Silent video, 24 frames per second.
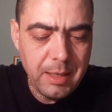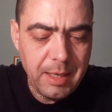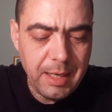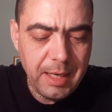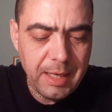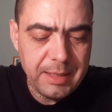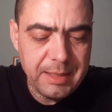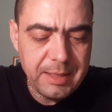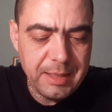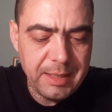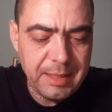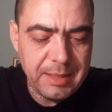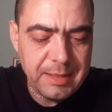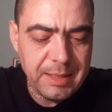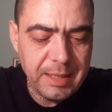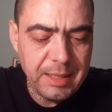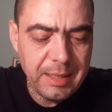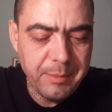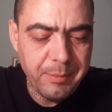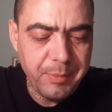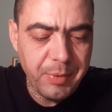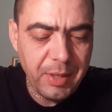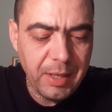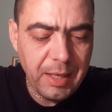hatte er
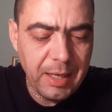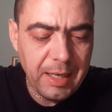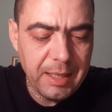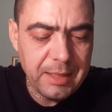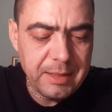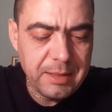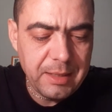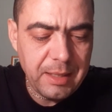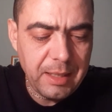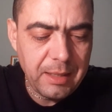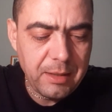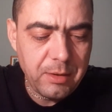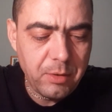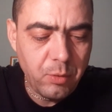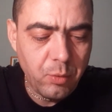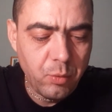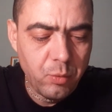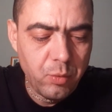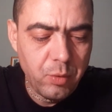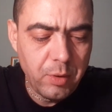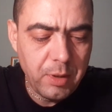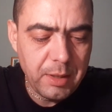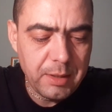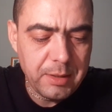seinen Berater
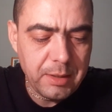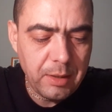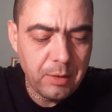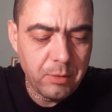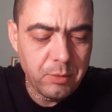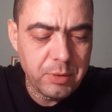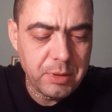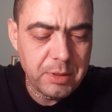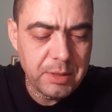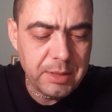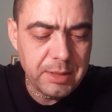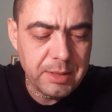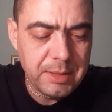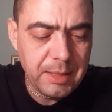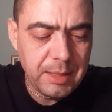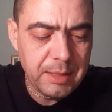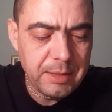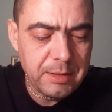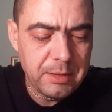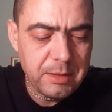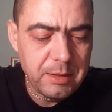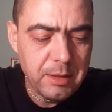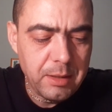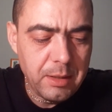Akrura
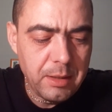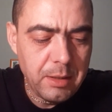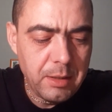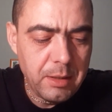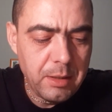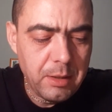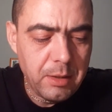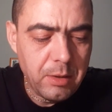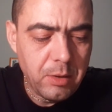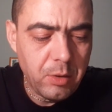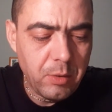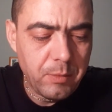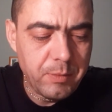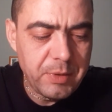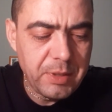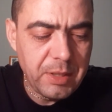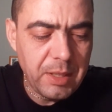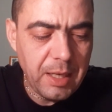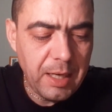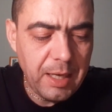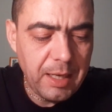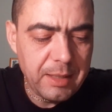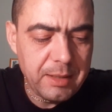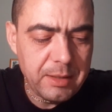ausgesandt, um die
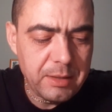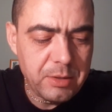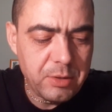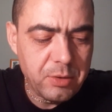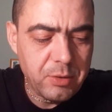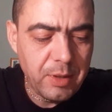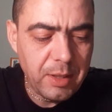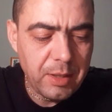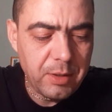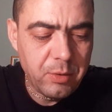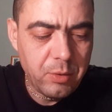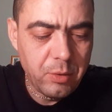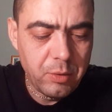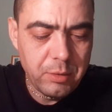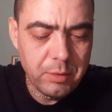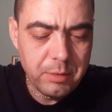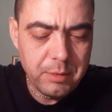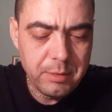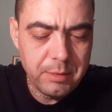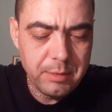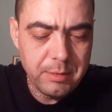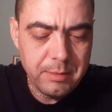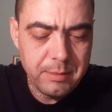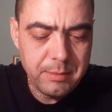Lage zu
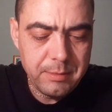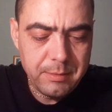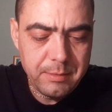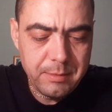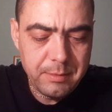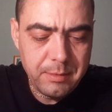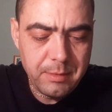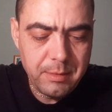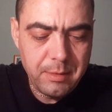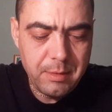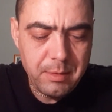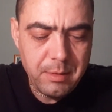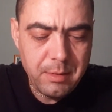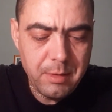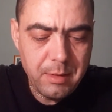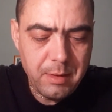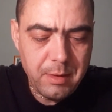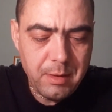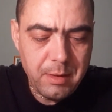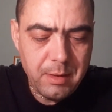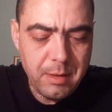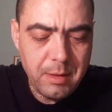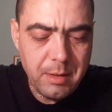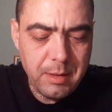erkunden.
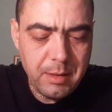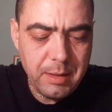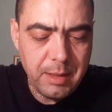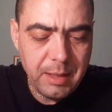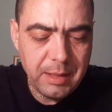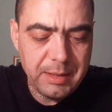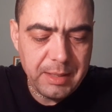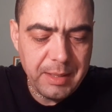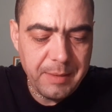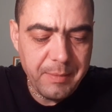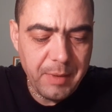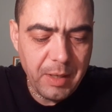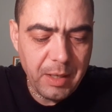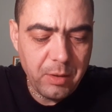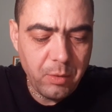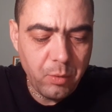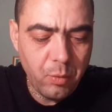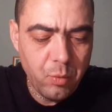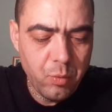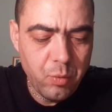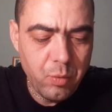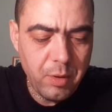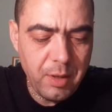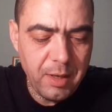Nachdem
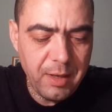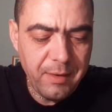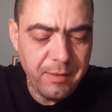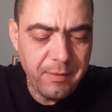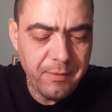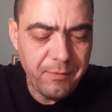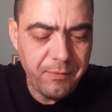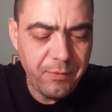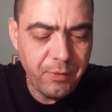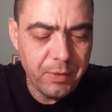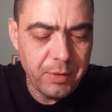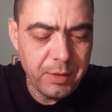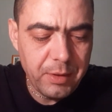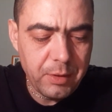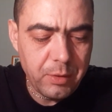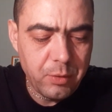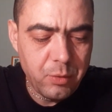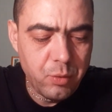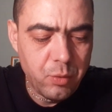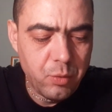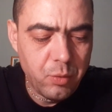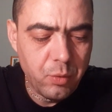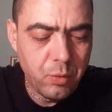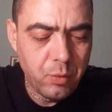Akrura von den
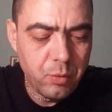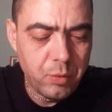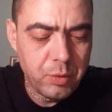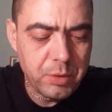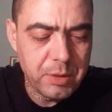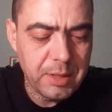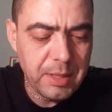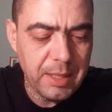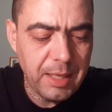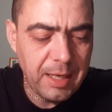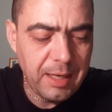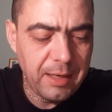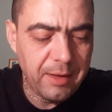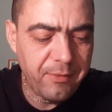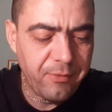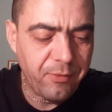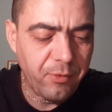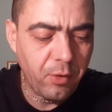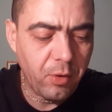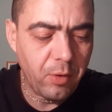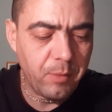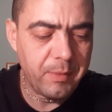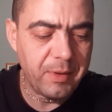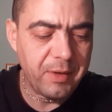Kurus in aller
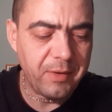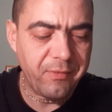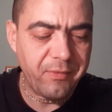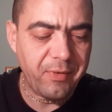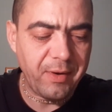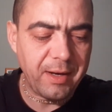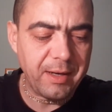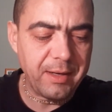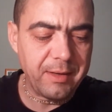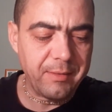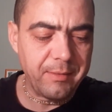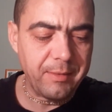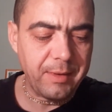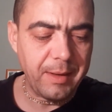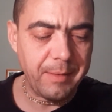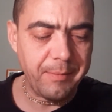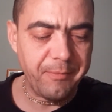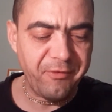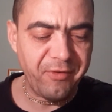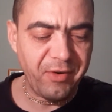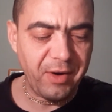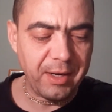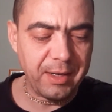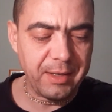Form empfangen,
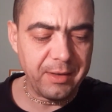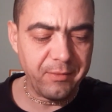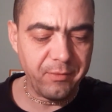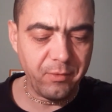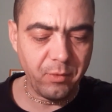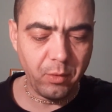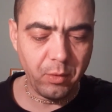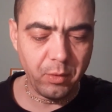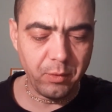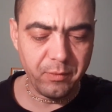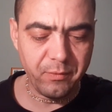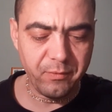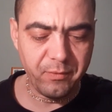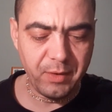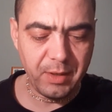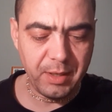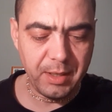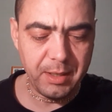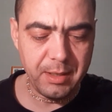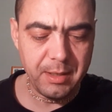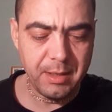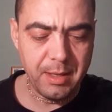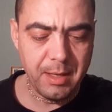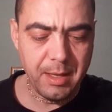empfangen worden
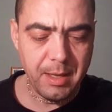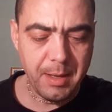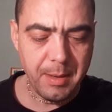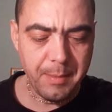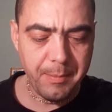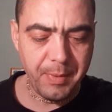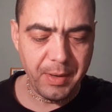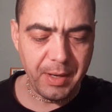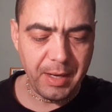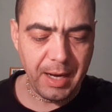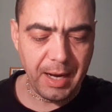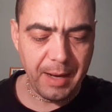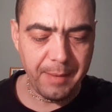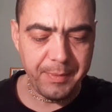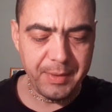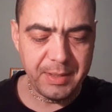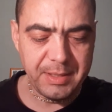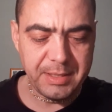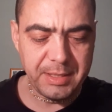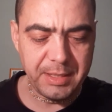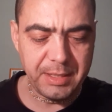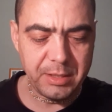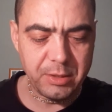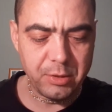war, begab
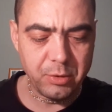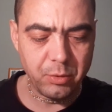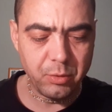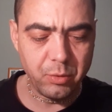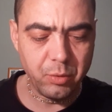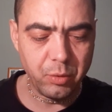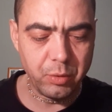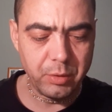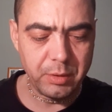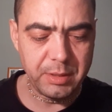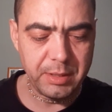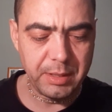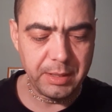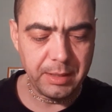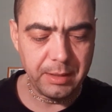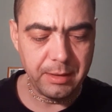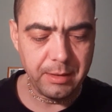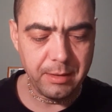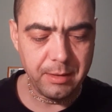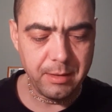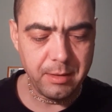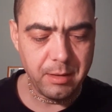er sich zu Kunti.